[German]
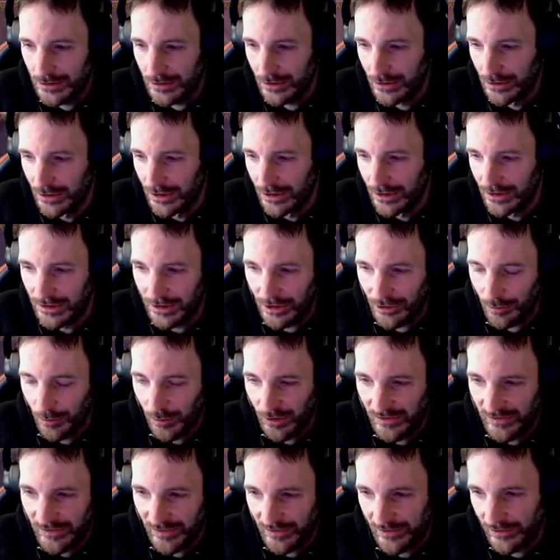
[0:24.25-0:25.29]
äh, nicht
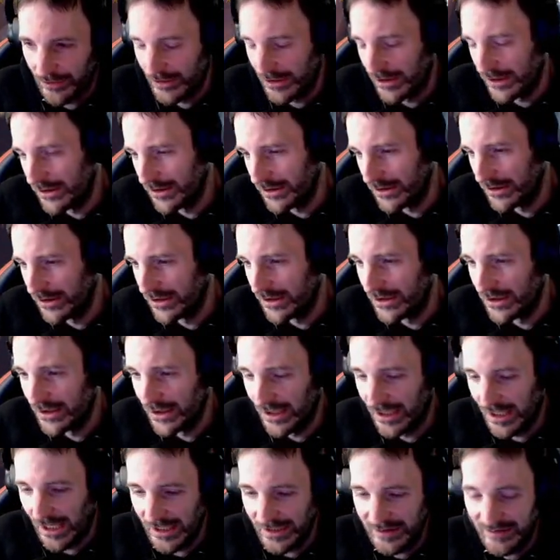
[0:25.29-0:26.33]
Monster, sondern äh,
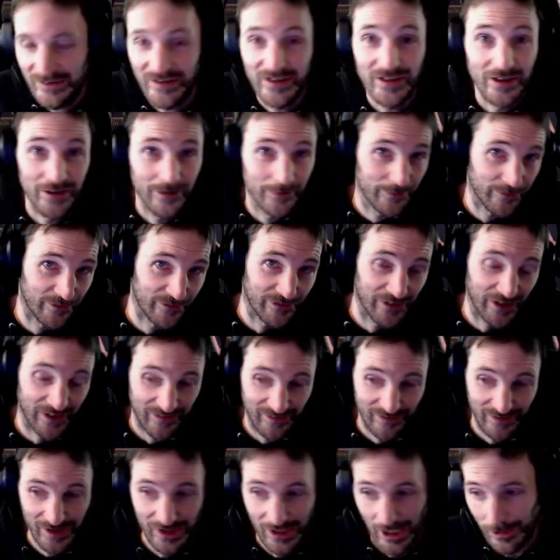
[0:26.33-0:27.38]
Reittier,
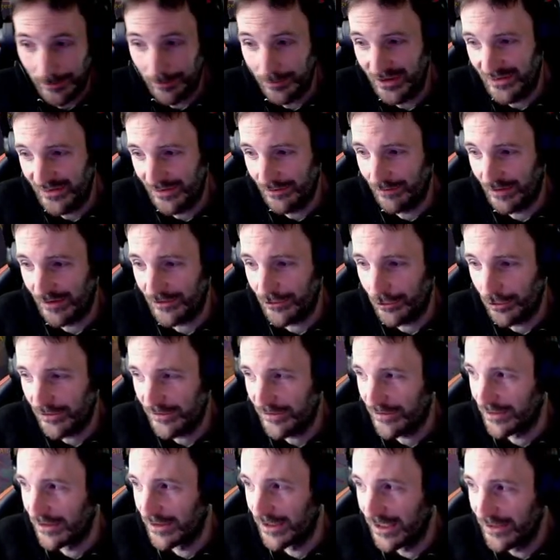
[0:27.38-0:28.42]
was sich ein bisschen was
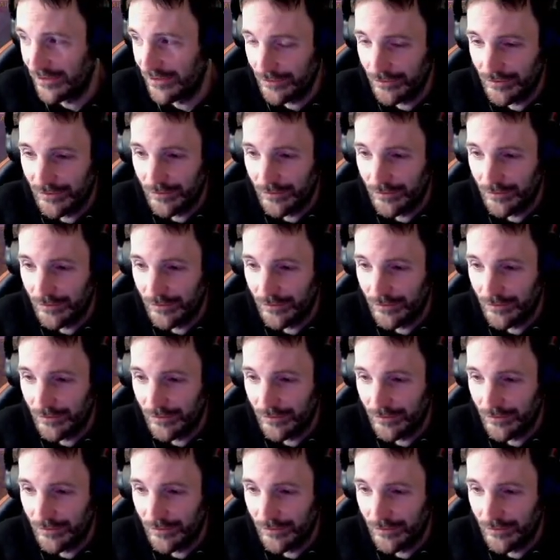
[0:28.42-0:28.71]
kosten lässt.